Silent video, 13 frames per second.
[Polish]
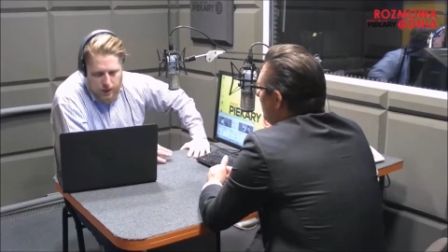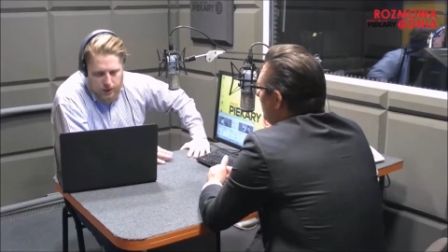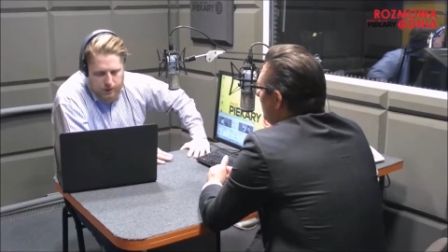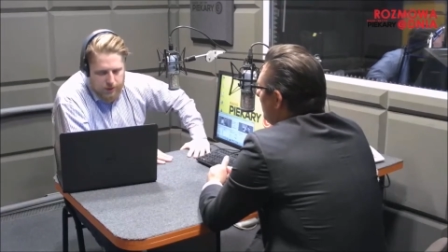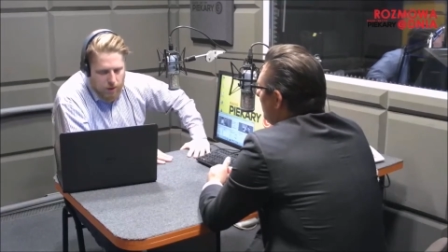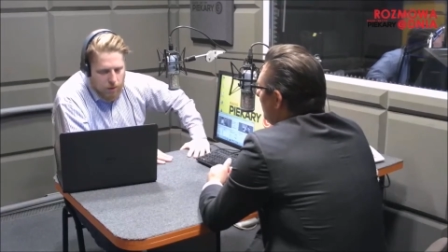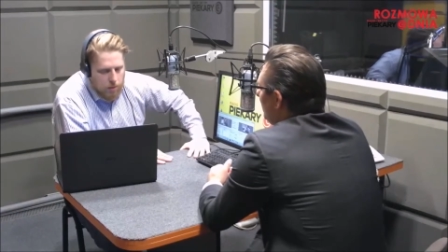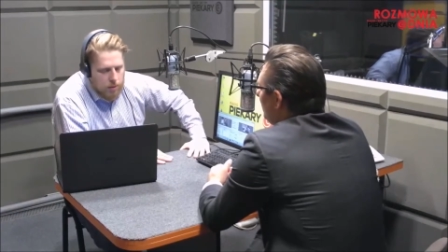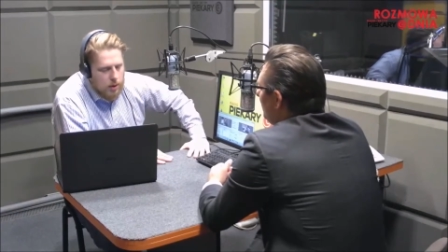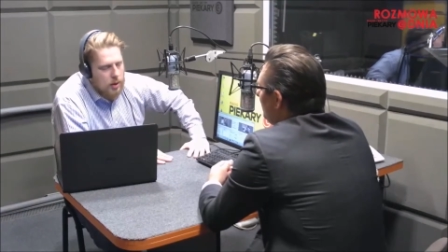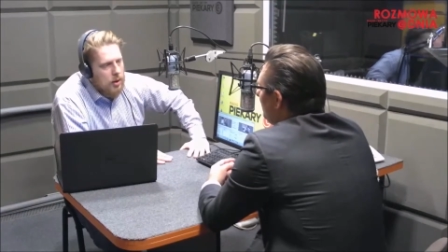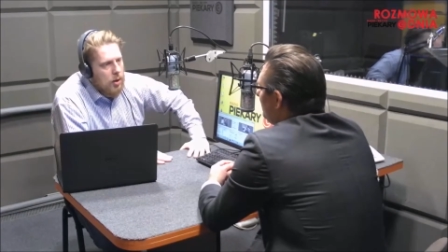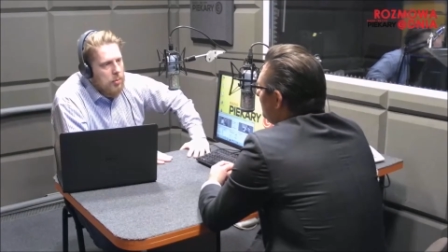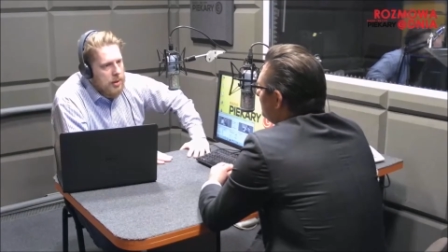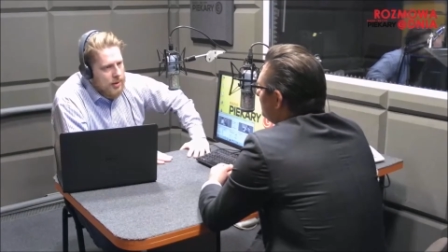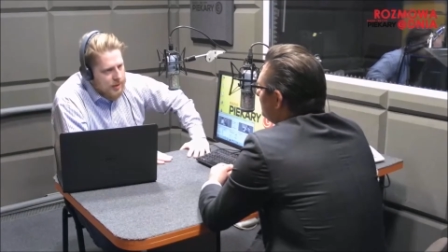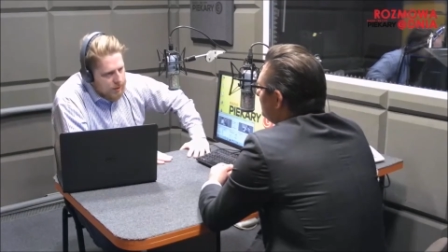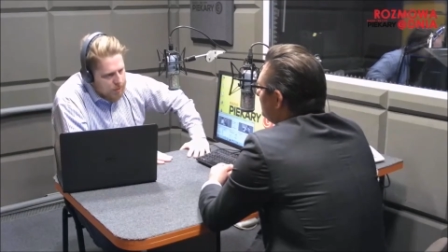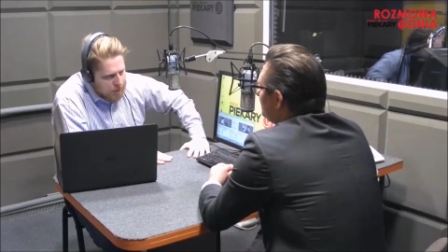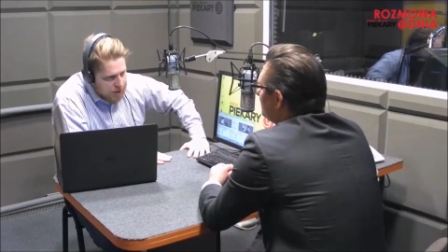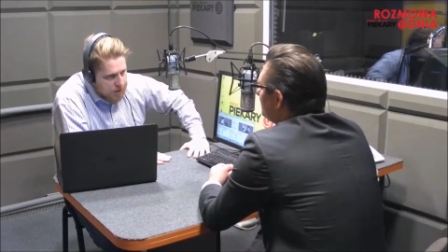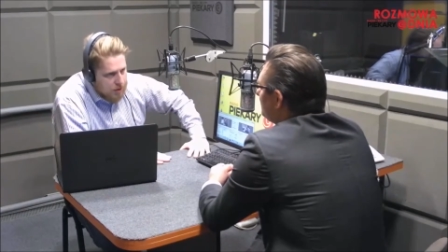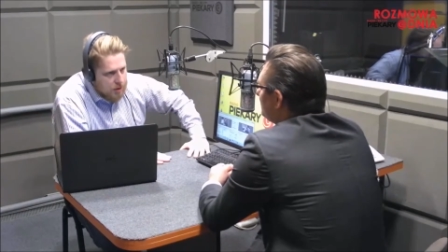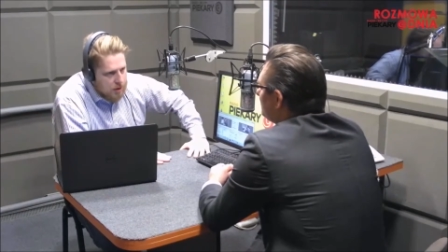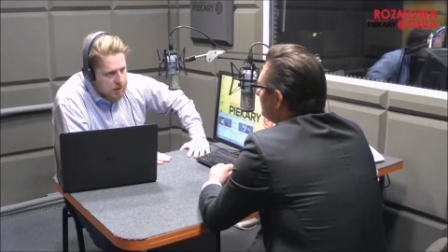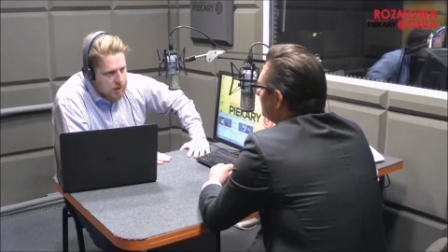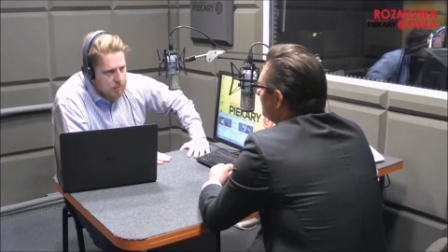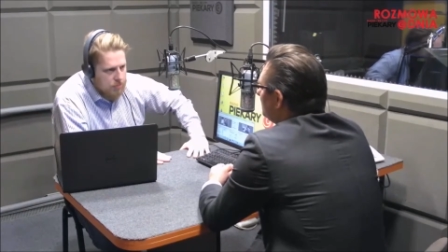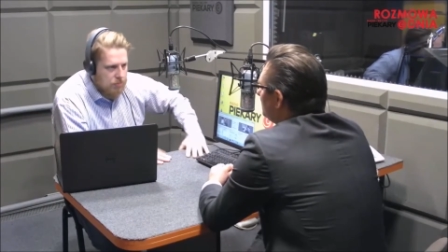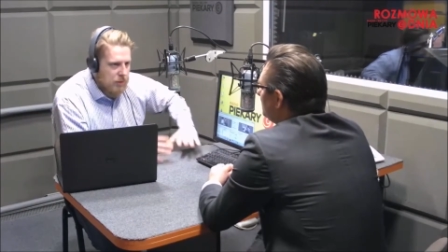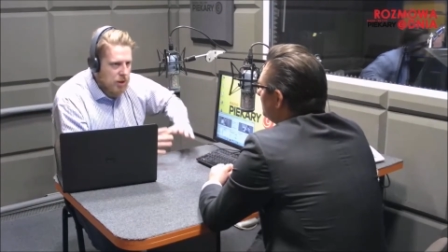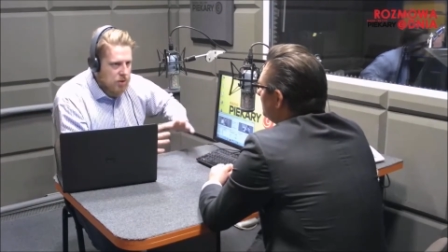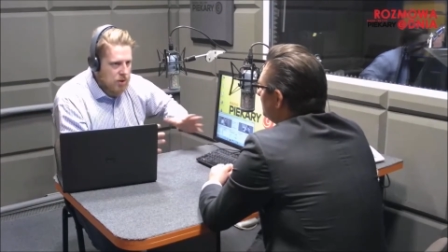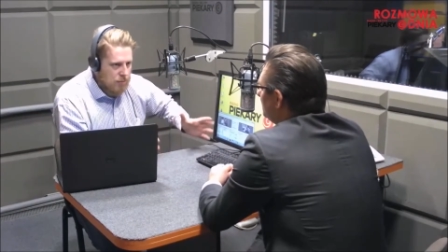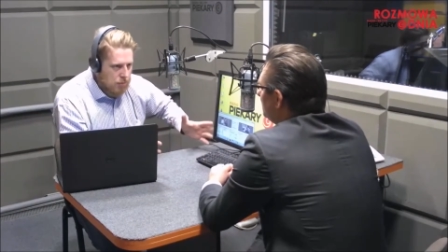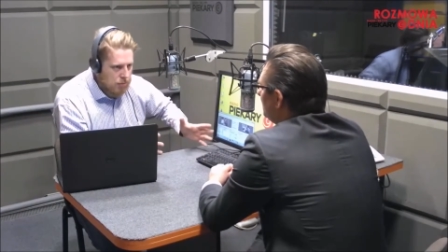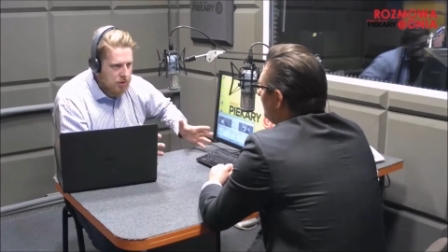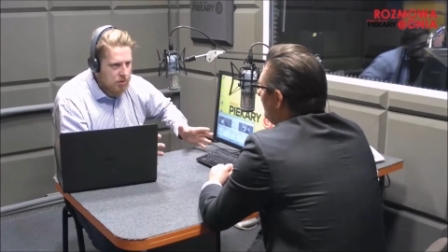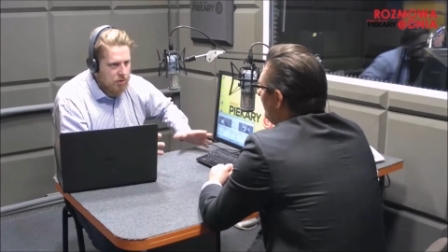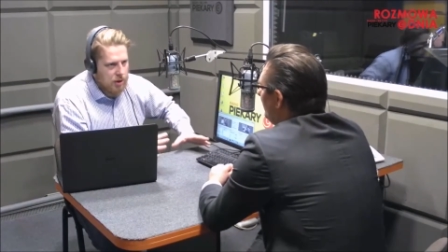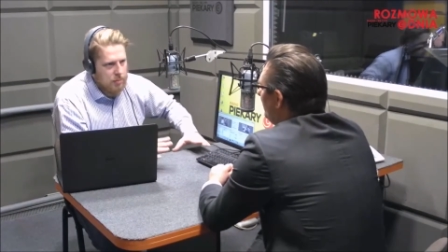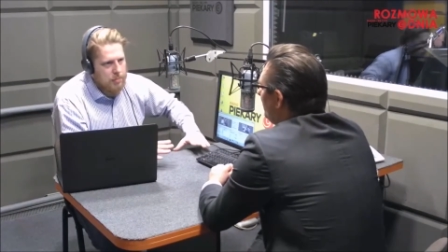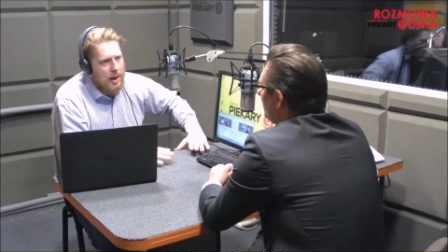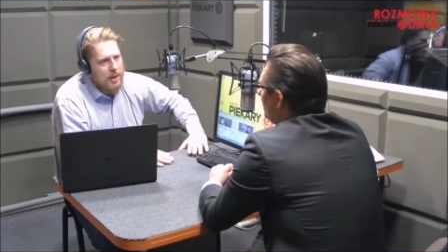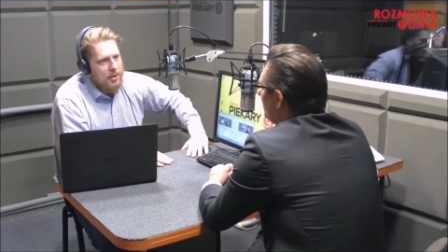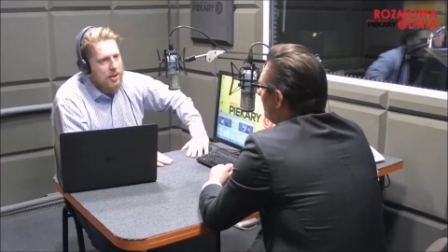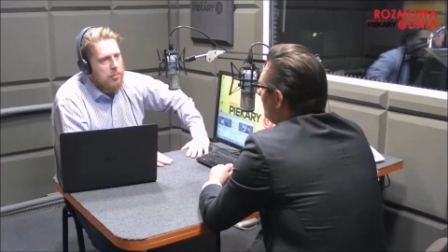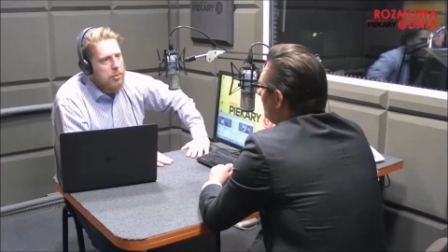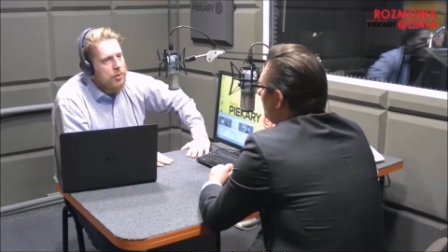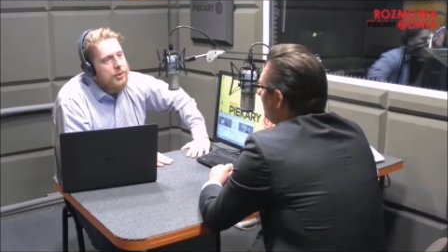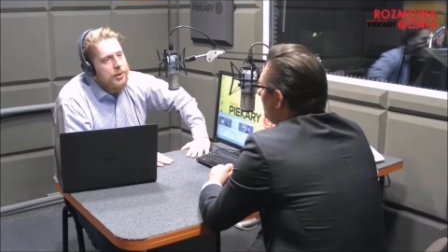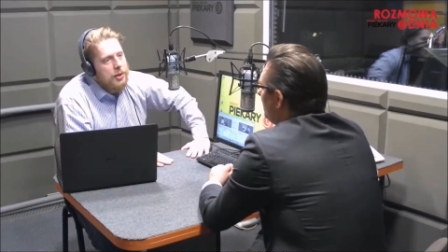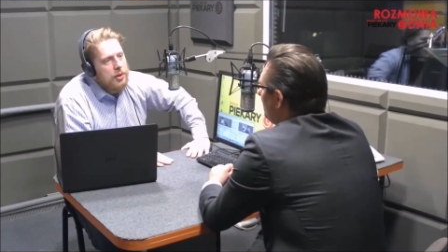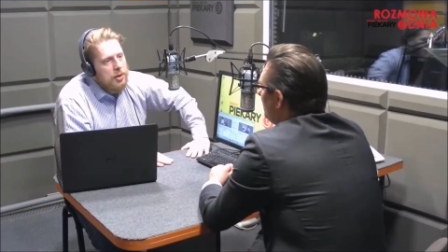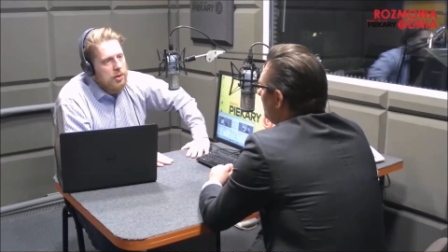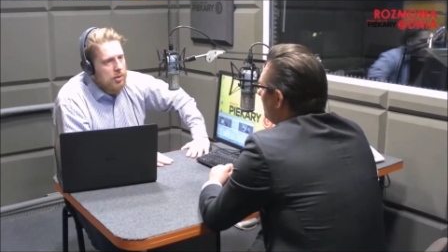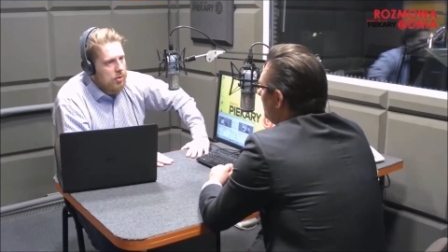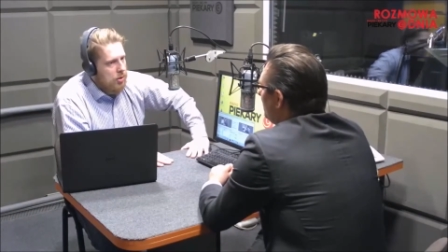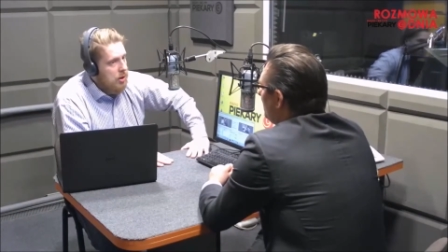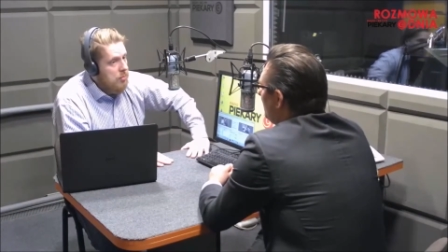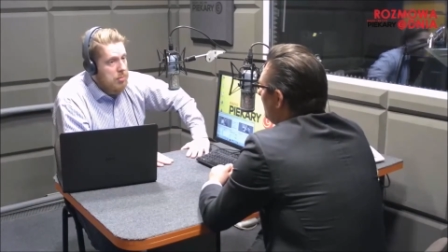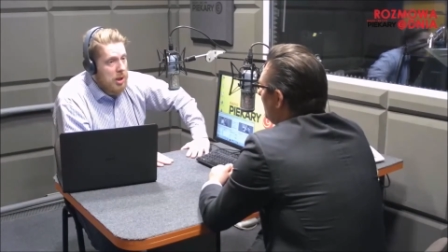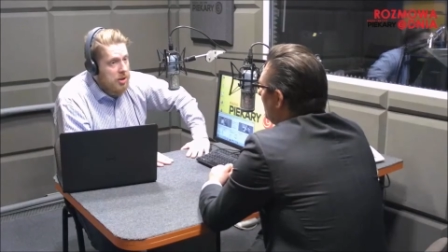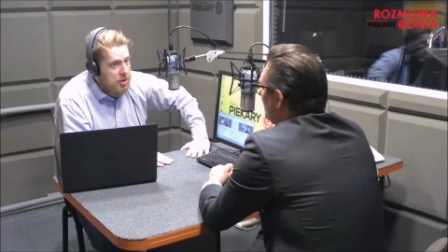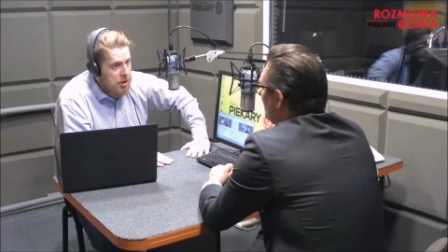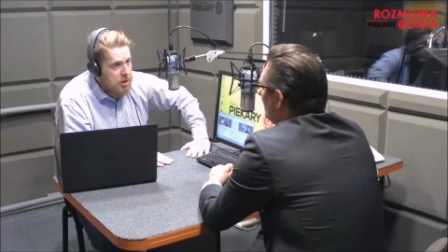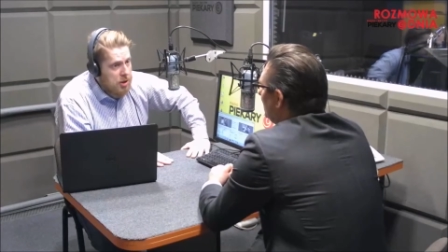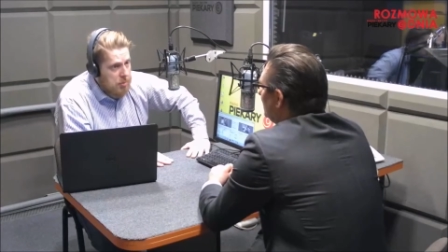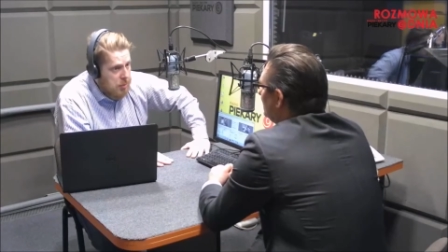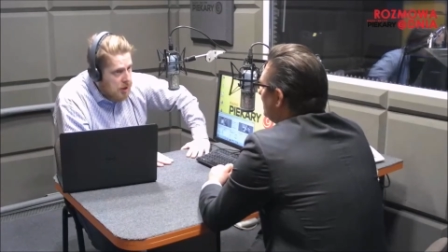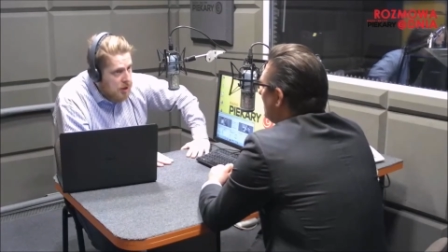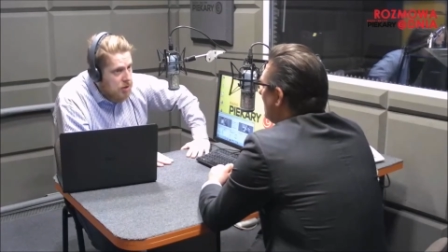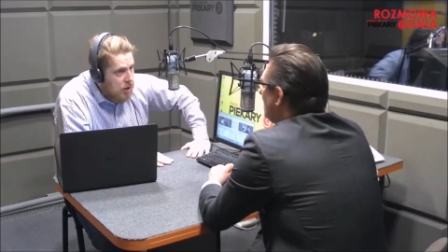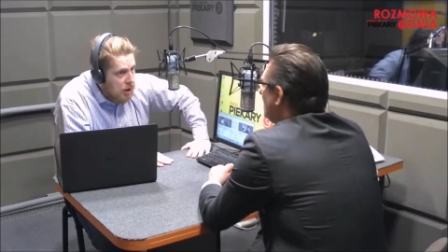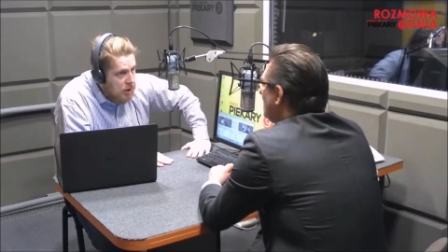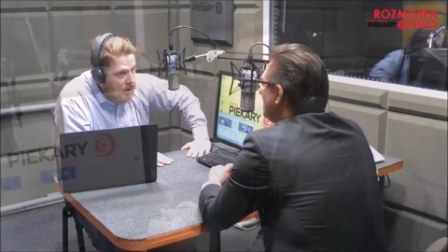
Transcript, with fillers: e, są e, obecne w przestrzeni naszej publicznej bardziej mocniej niż, nie wiem, 5, 10, 15